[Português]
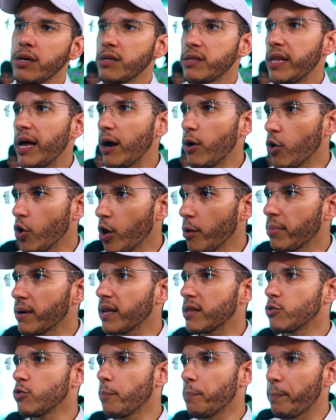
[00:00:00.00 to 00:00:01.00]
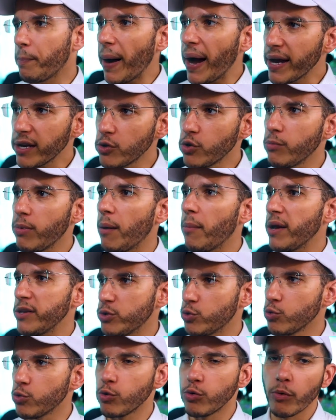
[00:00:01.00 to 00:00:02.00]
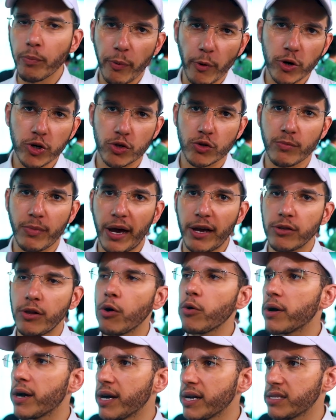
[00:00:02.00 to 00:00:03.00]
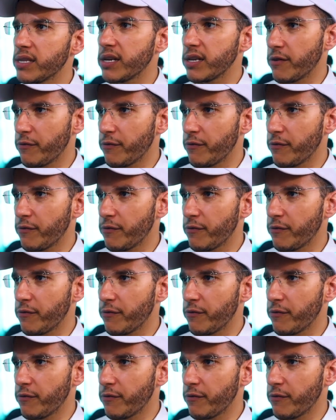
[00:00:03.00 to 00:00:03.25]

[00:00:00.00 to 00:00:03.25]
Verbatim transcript: da obra do Parque do Babaçu, o posto do bairro de Alcântara,